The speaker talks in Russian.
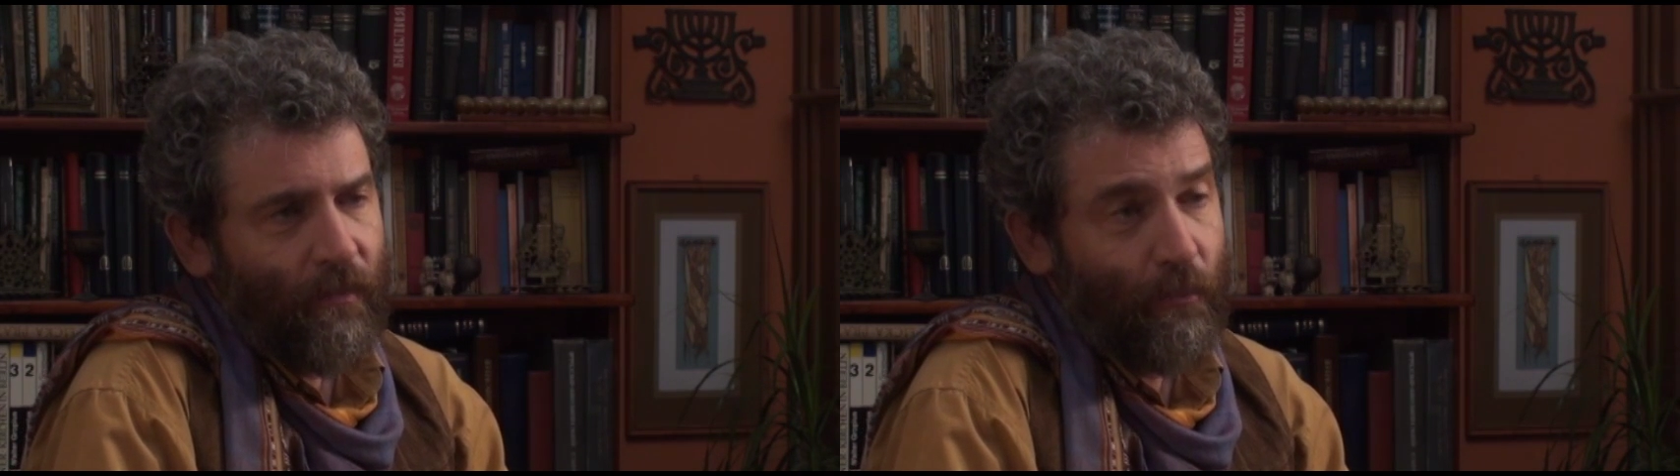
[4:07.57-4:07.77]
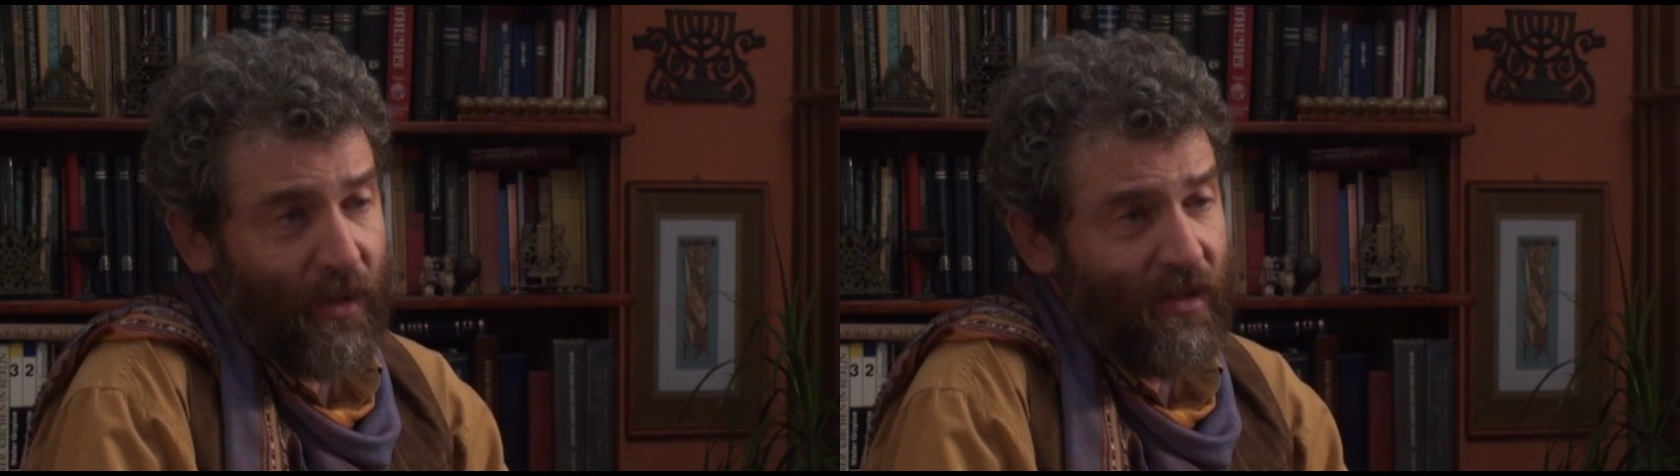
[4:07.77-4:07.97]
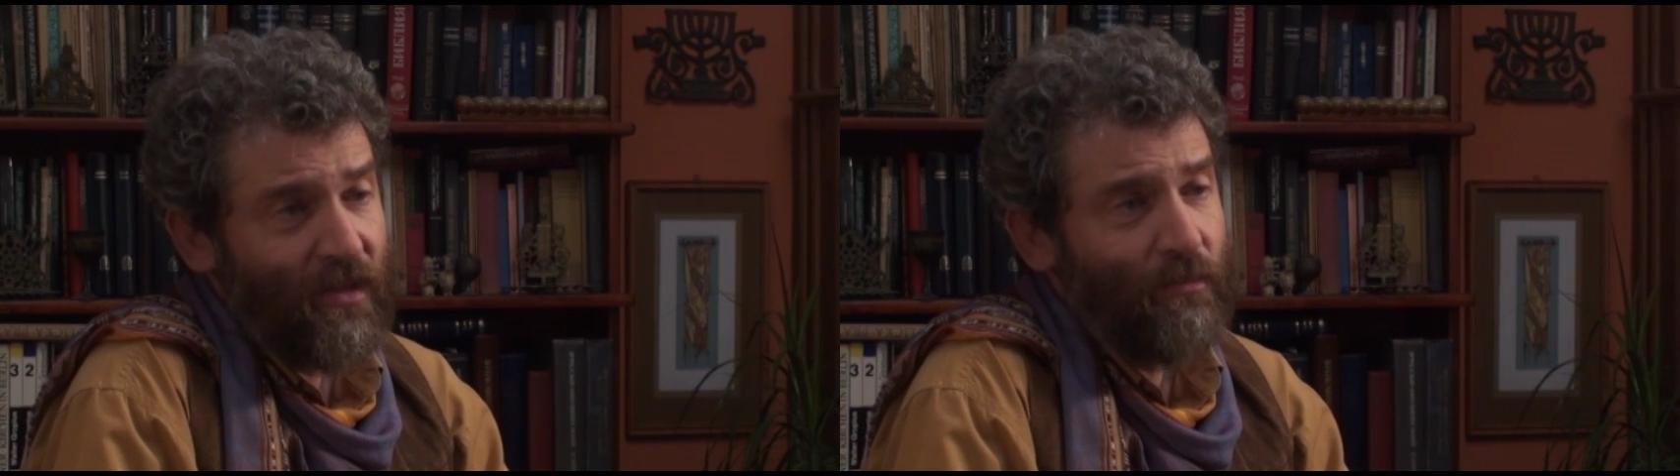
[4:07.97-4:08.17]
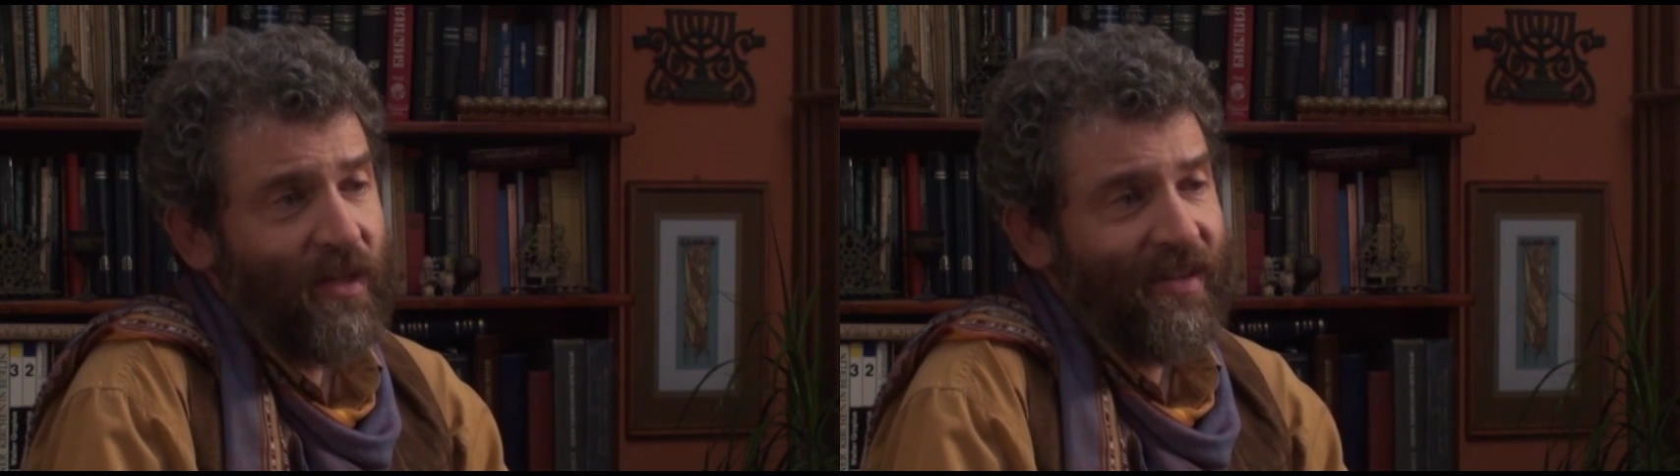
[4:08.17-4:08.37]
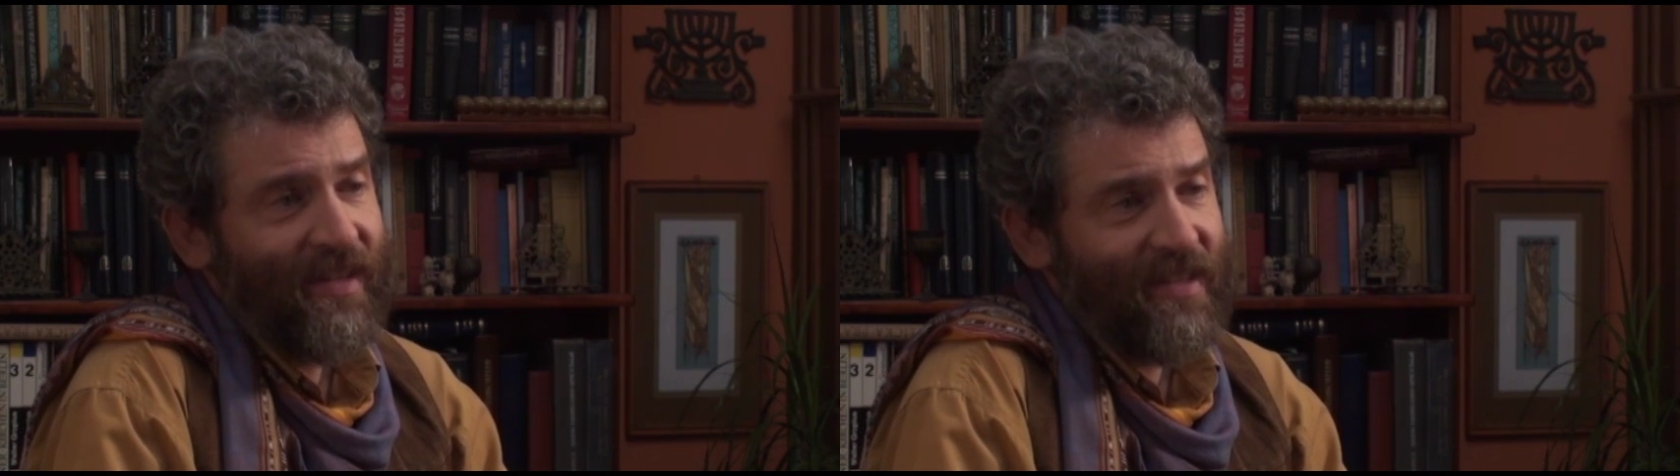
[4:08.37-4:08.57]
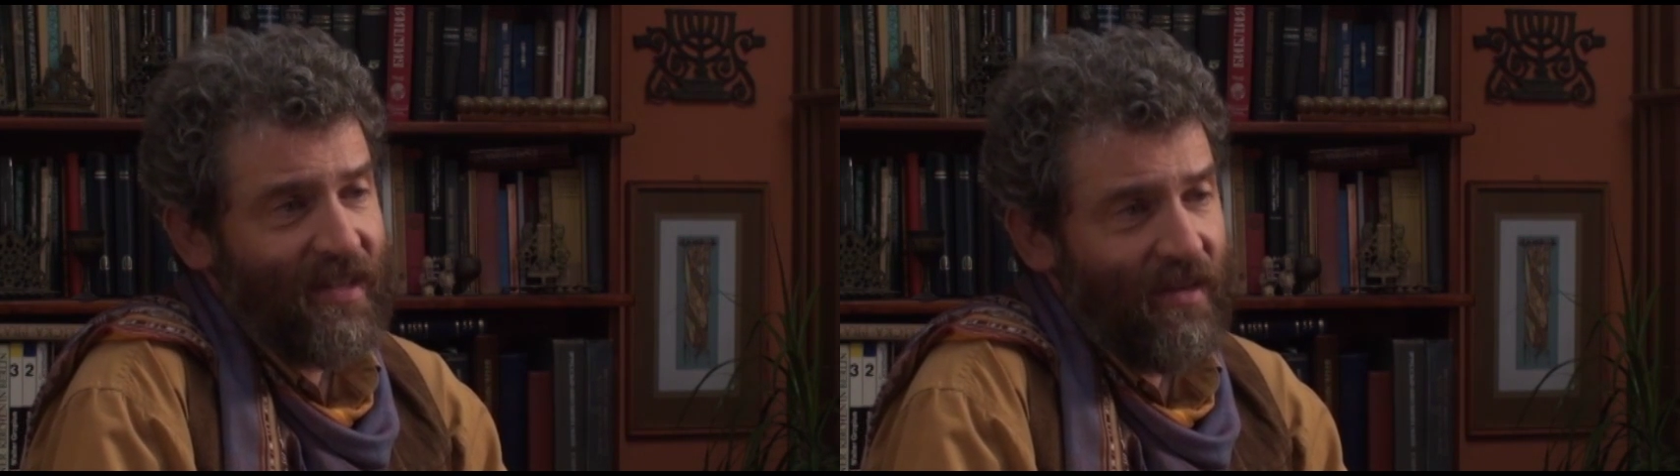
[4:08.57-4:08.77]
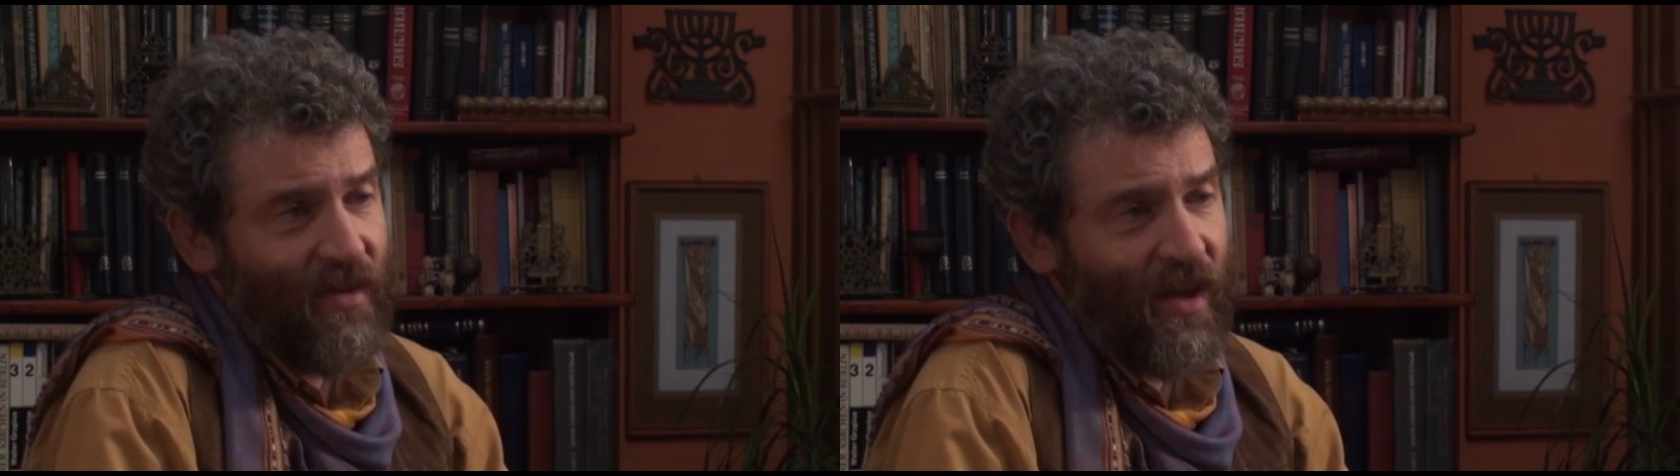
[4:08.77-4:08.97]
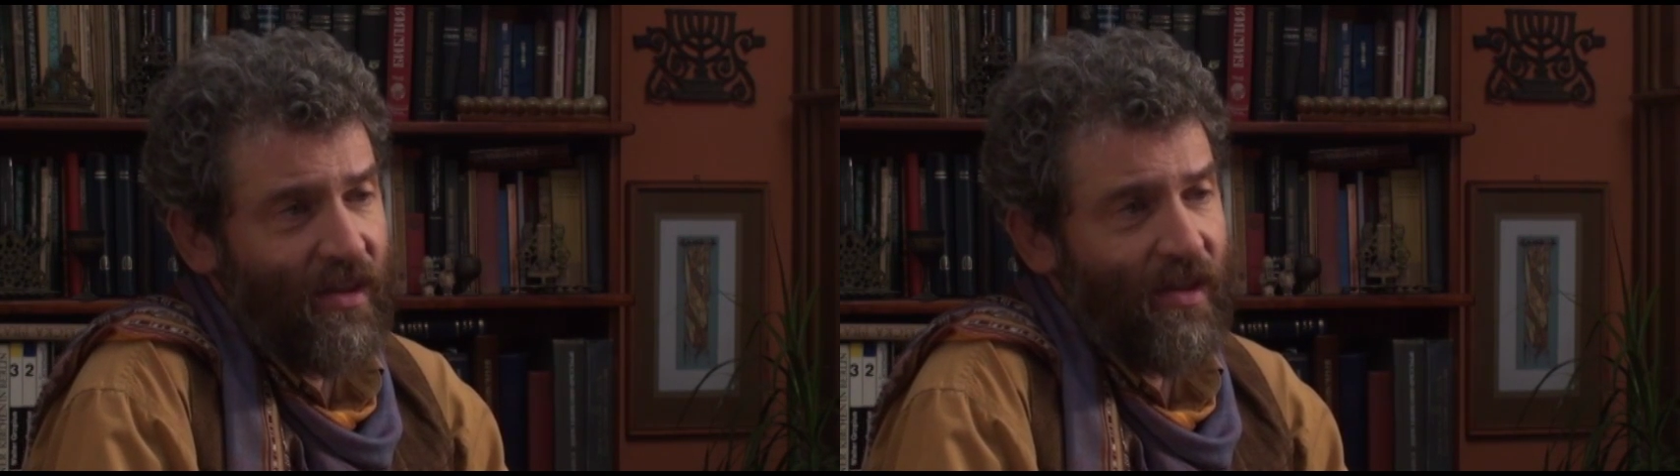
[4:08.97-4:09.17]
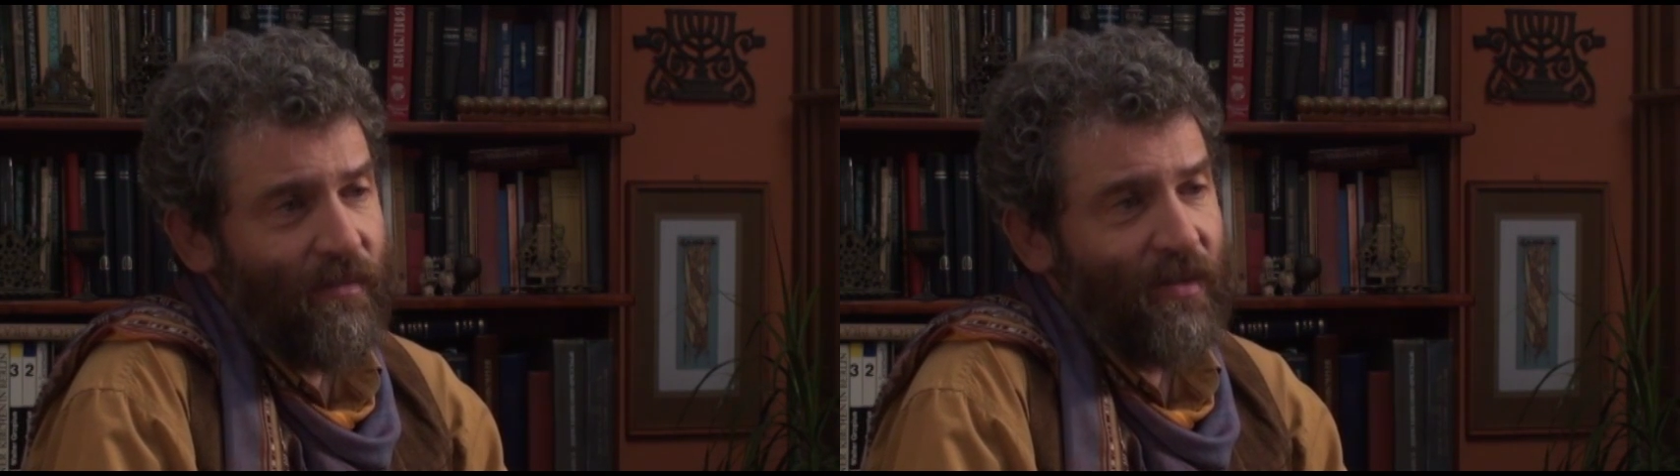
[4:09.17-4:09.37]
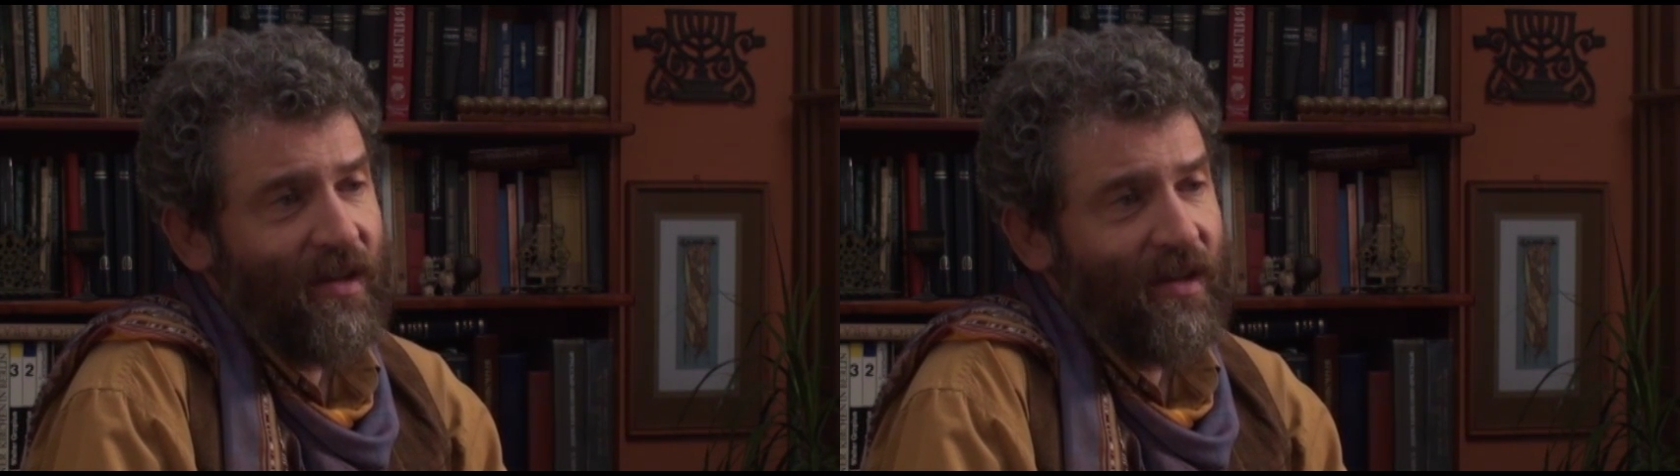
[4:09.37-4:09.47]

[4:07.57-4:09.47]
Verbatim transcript: быть благословением